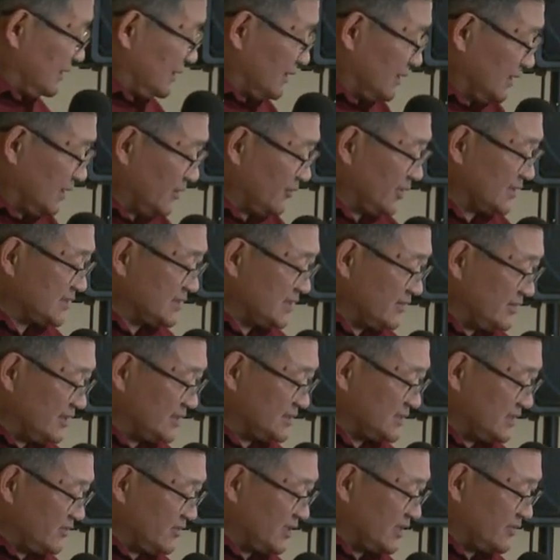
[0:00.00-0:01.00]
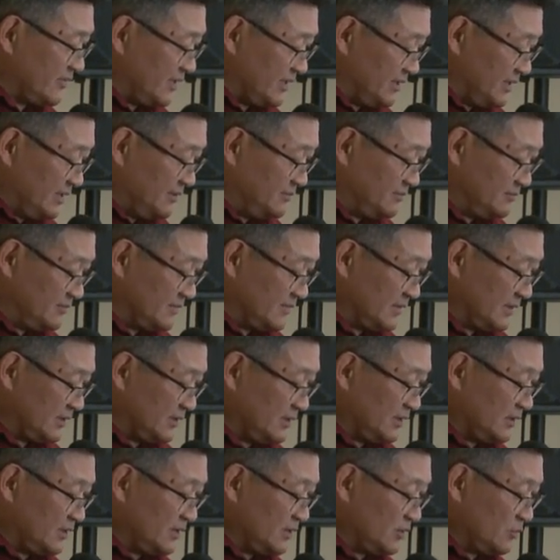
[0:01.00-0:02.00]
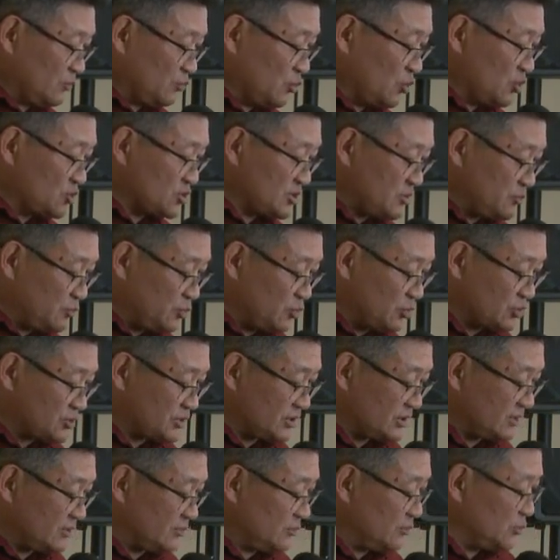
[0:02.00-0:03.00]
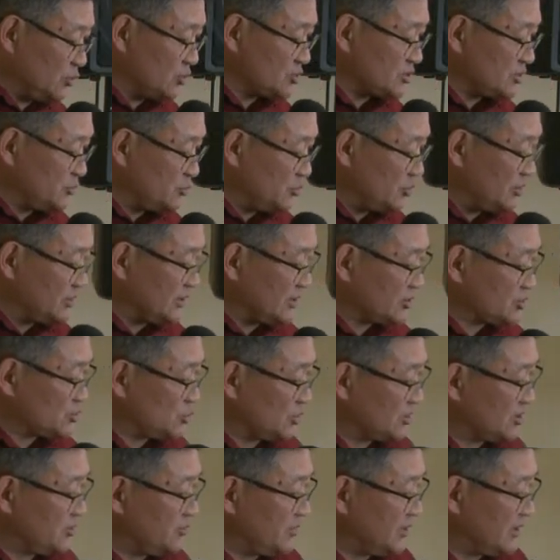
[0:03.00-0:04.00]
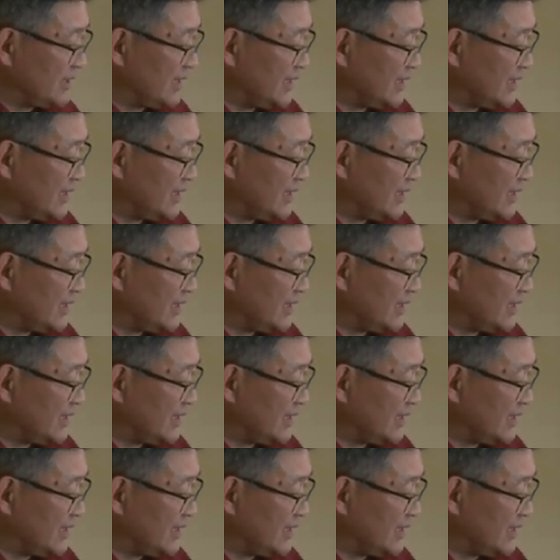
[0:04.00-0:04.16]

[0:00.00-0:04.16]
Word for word: глава Савахвани. «Боже, Боже, Боже мой, на что ты меня